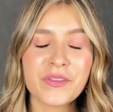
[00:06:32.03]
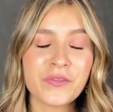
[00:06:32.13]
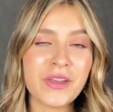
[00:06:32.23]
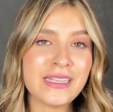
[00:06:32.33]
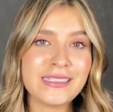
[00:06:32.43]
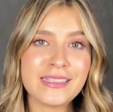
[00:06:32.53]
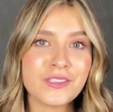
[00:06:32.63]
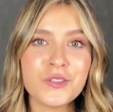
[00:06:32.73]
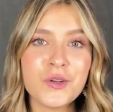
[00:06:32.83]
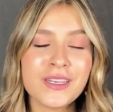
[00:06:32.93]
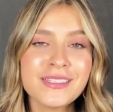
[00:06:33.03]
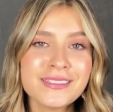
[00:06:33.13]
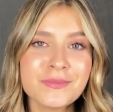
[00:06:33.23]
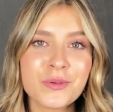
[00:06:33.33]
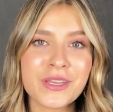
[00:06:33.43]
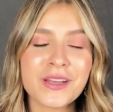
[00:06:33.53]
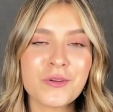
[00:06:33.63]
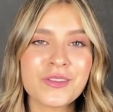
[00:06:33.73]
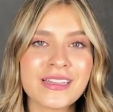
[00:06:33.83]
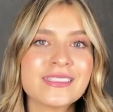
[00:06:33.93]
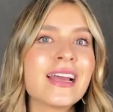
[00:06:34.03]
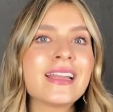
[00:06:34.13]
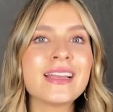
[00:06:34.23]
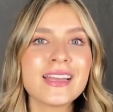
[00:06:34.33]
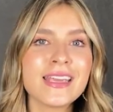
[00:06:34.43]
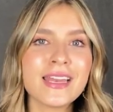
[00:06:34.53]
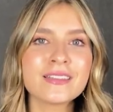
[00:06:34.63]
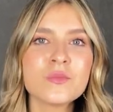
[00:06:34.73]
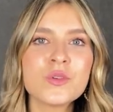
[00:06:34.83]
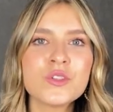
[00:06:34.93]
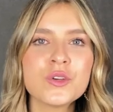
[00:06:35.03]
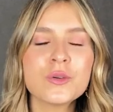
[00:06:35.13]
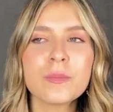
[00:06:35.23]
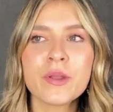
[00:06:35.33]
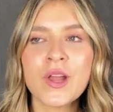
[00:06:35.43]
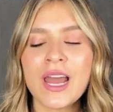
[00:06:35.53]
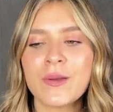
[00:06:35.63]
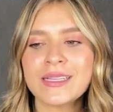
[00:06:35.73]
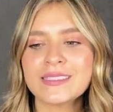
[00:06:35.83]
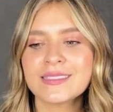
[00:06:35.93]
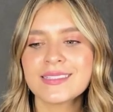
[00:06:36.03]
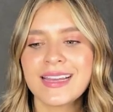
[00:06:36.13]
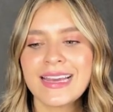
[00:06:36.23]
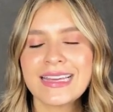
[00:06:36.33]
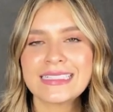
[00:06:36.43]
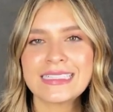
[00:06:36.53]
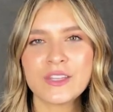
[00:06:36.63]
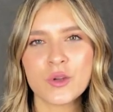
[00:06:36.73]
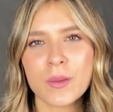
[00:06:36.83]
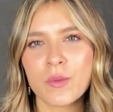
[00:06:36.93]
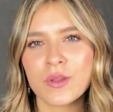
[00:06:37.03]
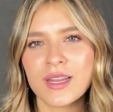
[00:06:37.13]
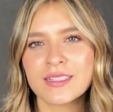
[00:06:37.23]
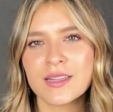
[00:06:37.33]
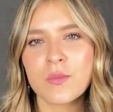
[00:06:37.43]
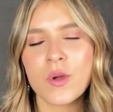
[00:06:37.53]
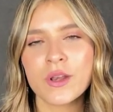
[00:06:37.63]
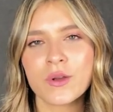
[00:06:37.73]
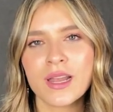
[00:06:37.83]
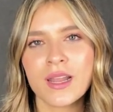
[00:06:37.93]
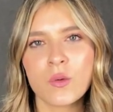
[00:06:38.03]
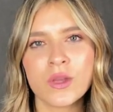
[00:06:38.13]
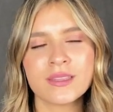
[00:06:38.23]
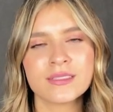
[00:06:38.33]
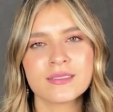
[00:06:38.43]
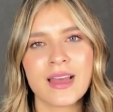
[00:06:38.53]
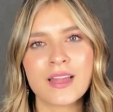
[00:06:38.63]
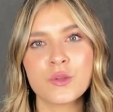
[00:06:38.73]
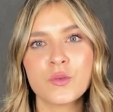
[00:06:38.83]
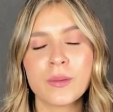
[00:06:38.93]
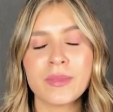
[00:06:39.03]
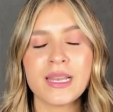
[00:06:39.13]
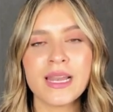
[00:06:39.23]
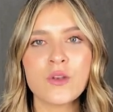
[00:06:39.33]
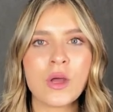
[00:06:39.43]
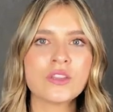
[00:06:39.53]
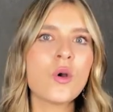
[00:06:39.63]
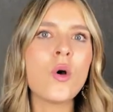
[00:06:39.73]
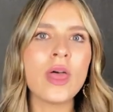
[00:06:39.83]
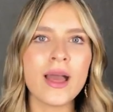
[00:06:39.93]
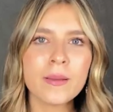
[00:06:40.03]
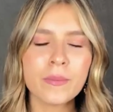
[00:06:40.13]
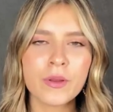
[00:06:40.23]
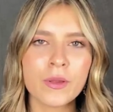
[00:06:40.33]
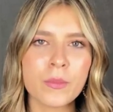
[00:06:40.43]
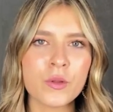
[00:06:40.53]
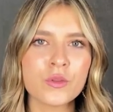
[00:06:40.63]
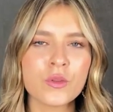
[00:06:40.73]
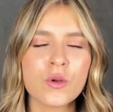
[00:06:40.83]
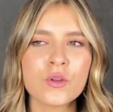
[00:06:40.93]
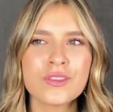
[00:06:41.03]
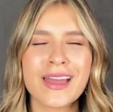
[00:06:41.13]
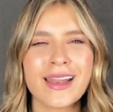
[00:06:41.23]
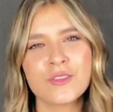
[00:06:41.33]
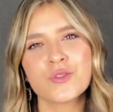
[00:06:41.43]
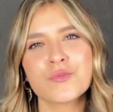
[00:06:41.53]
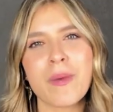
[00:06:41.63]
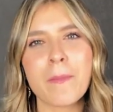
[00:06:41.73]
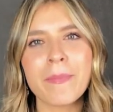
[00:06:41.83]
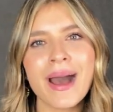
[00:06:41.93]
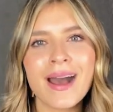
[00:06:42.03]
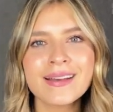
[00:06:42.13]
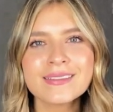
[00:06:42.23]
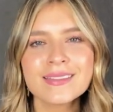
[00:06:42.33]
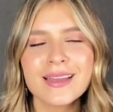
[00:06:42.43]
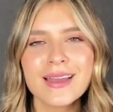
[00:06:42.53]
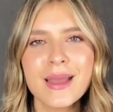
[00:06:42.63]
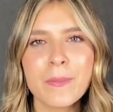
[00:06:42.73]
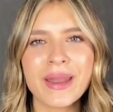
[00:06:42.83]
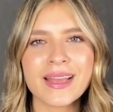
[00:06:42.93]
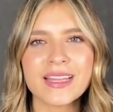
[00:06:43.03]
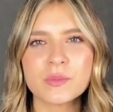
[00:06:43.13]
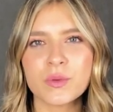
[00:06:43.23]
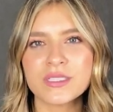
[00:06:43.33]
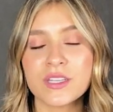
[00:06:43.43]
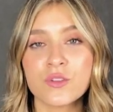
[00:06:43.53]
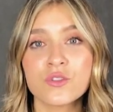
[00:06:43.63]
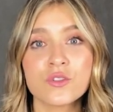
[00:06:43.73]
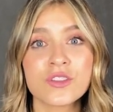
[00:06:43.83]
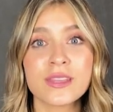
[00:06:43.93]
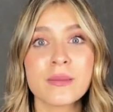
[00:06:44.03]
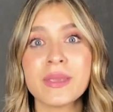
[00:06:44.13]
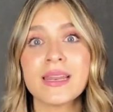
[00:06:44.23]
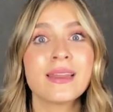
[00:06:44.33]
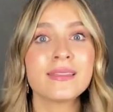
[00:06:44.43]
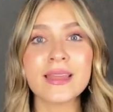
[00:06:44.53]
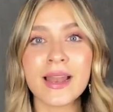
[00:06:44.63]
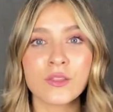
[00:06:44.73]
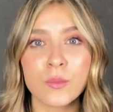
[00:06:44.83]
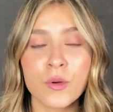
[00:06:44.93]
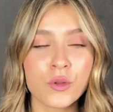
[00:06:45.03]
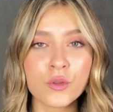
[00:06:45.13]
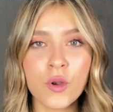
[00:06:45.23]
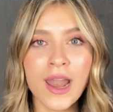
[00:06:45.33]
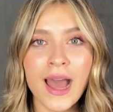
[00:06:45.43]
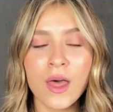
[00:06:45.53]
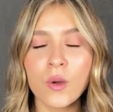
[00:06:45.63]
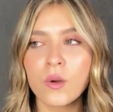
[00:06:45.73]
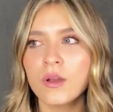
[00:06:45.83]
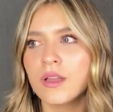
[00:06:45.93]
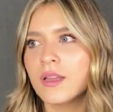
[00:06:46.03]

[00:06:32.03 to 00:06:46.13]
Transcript: Felicitaciones porque encontraste a alguien que quieres mucho, pero a la vez siento que podría ser bueno que le cuentes a tu familia, no a toda, pero de pronto contarle a tus papás para que después ellos no se terminen enterando por otro lado